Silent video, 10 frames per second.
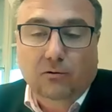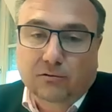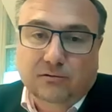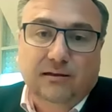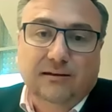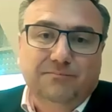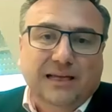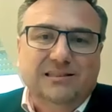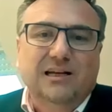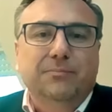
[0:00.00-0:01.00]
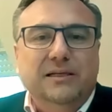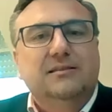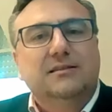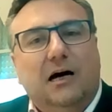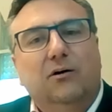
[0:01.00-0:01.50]
Und äh, deshalb
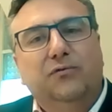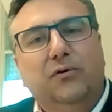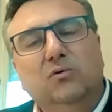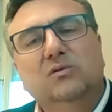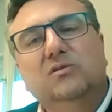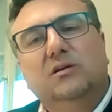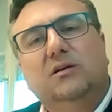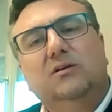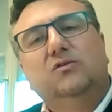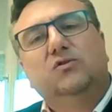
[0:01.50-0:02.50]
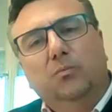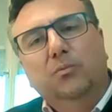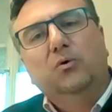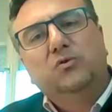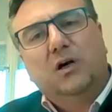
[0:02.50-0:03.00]
ist es auch für uns äh, so
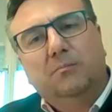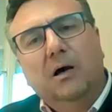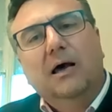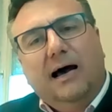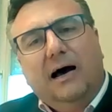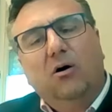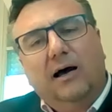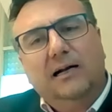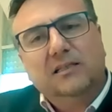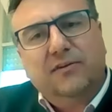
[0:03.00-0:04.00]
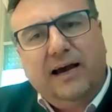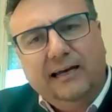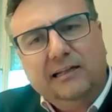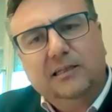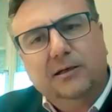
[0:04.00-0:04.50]
mühsam, auch als
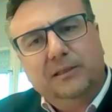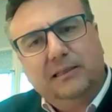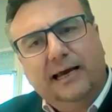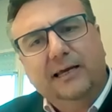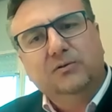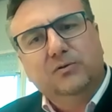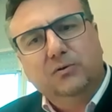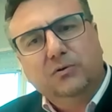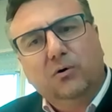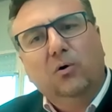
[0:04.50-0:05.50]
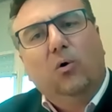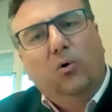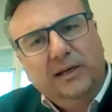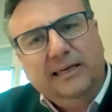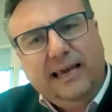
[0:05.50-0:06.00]
freiheitliche Partei in Südtirol
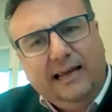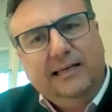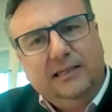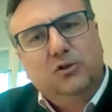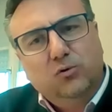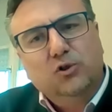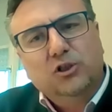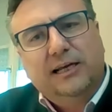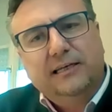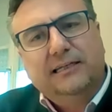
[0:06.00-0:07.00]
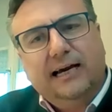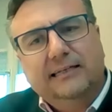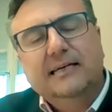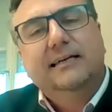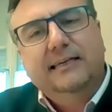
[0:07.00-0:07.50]
ohne jegliche
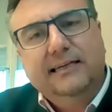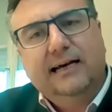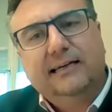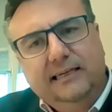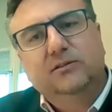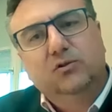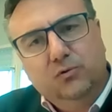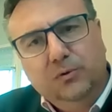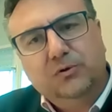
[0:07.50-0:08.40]
Zuständigkeit hier agieren zu